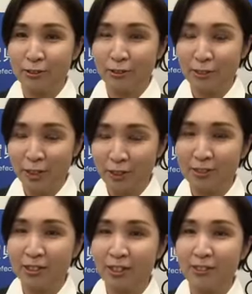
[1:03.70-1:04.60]
嬉
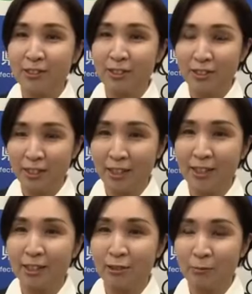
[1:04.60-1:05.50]
しくはあるんです
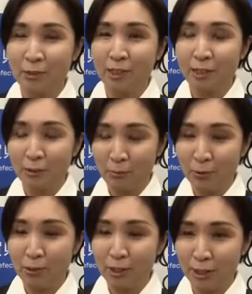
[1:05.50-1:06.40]
がま詐欺
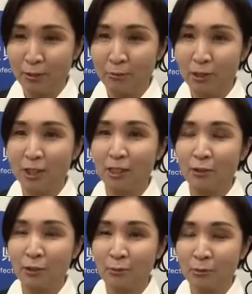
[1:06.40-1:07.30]
防止もでき
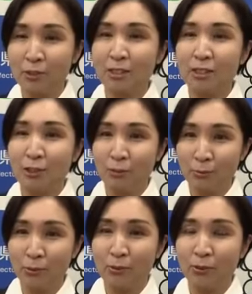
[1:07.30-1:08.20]
たとは思うんですけ
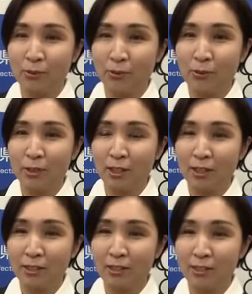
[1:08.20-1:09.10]
どもこういっ
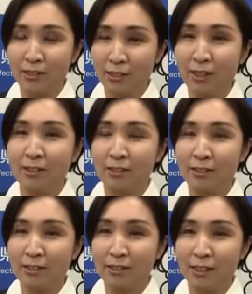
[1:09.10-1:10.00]
た事件
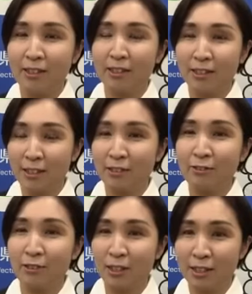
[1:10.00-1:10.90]
事案がな
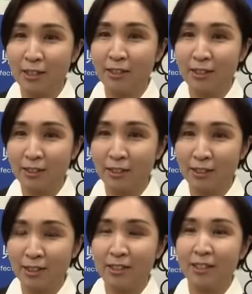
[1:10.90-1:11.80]
いような
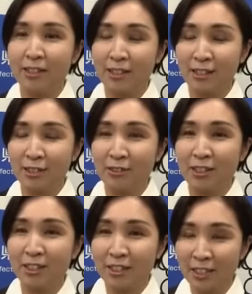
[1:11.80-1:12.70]
佐賀県になって
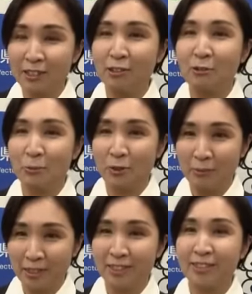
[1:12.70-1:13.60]
くれたらなとは思
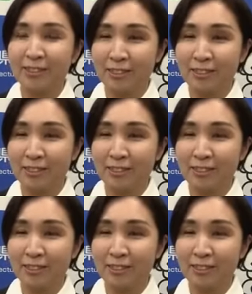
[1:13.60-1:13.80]
います